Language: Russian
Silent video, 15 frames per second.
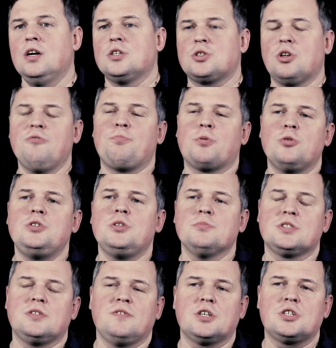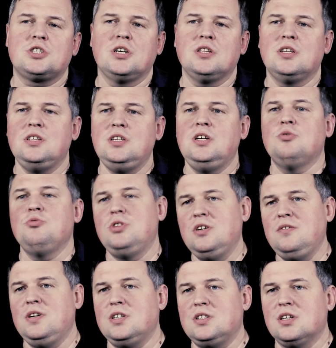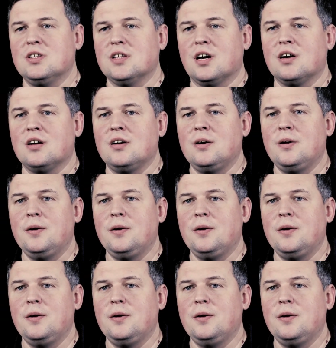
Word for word: что, впрочем, совершенно неудивительно.